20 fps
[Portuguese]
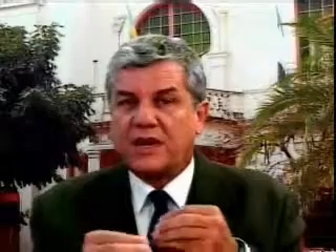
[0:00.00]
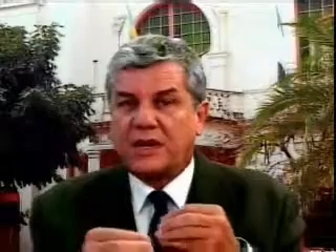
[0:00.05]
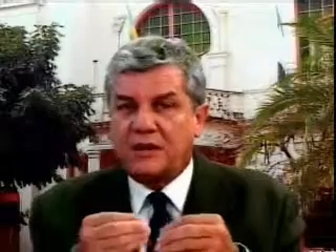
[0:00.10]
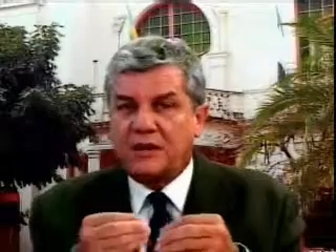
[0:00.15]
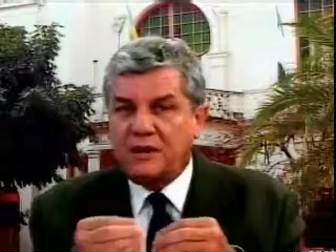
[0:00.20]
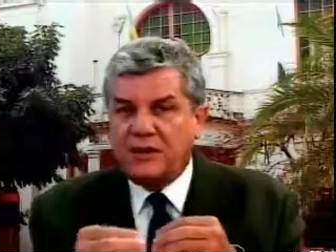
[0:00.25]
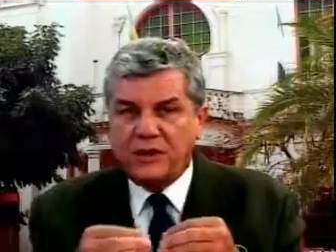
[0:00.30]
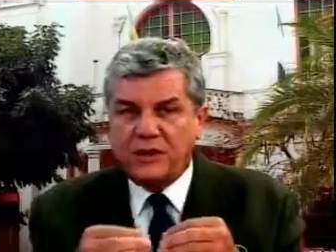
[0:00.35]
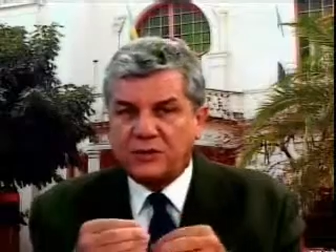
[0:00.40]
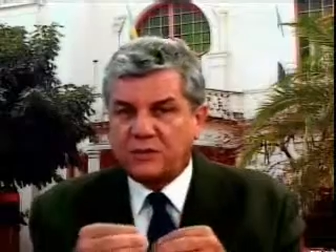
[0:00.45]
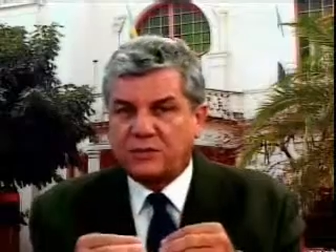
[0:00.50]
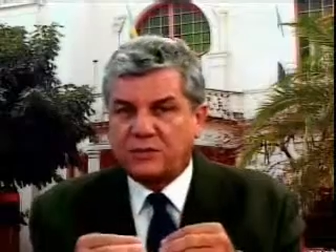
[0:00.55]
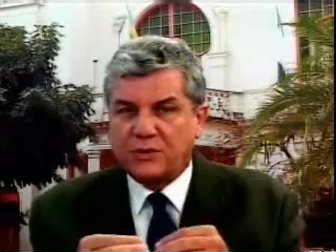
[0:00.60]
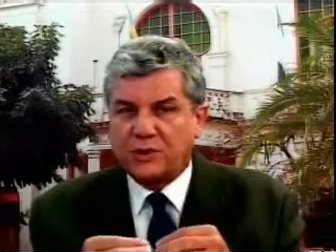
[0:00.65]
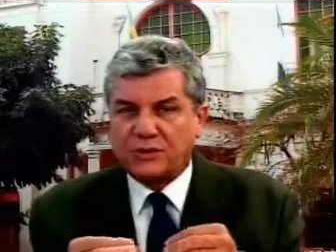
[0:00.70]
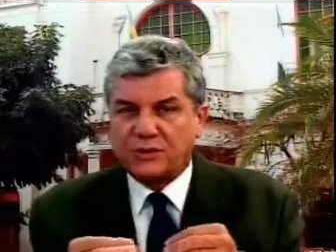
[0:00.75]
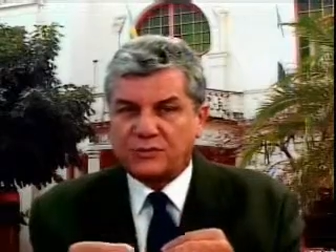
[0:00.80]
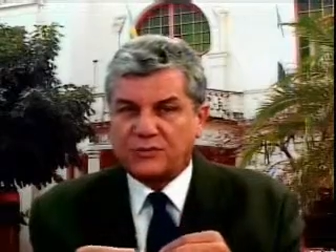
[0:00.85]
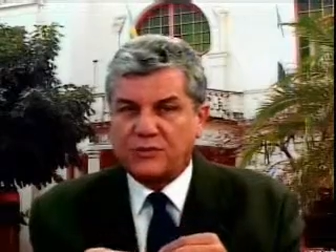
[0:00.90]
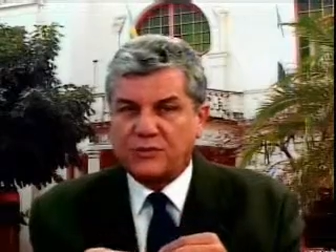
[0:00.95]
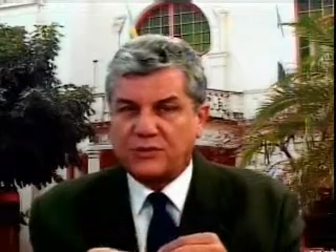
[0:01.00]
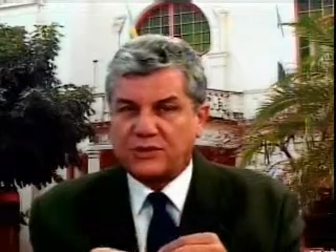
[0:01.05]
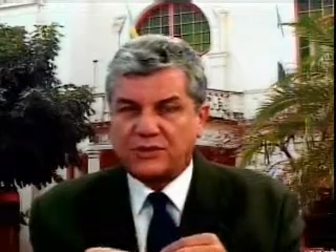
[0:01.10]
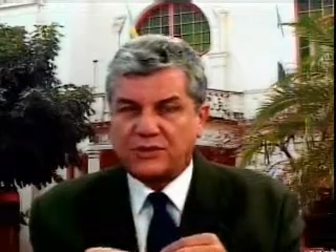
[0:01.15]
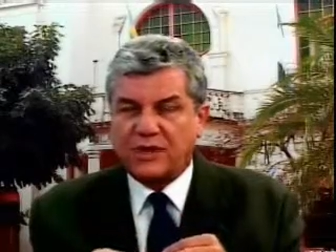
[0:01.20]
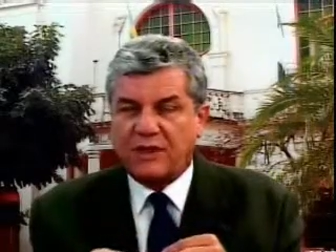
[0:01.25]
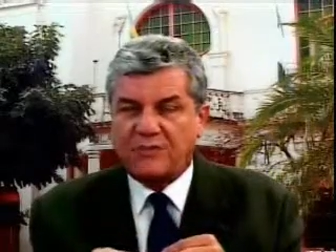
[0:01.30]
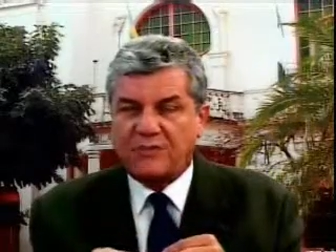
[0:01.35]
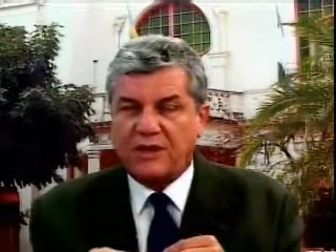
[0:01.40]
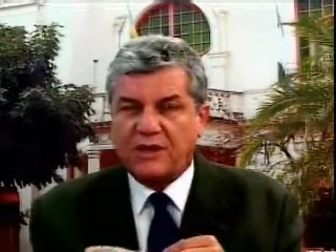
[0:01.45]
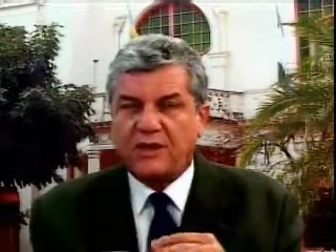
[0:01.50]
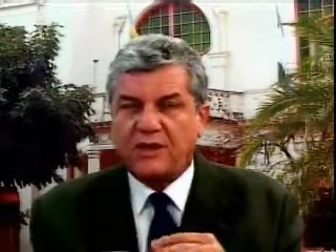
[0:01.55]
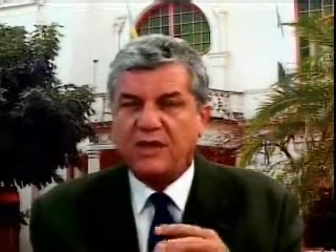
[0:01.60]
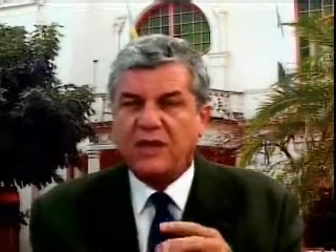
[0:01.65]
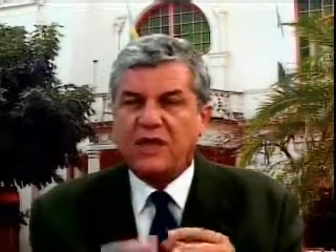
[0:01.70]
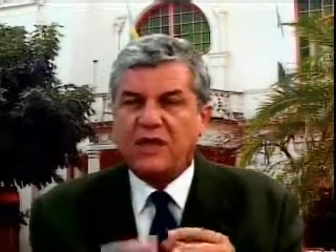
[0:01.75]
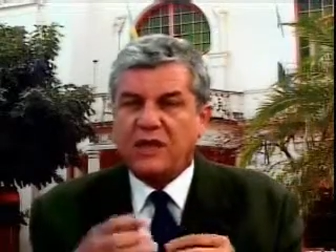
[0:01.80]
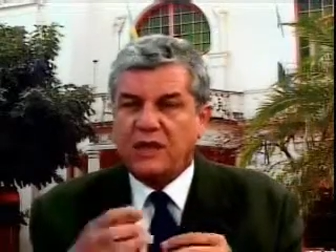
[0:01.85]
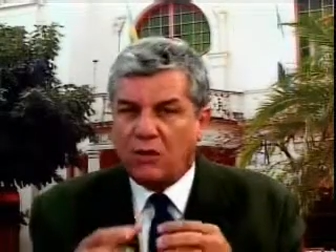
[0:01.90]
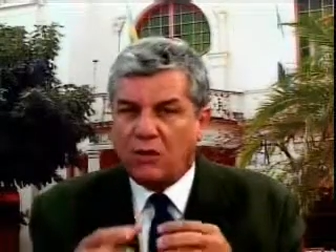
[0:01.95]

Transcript: o mecanismo das coisas da vida,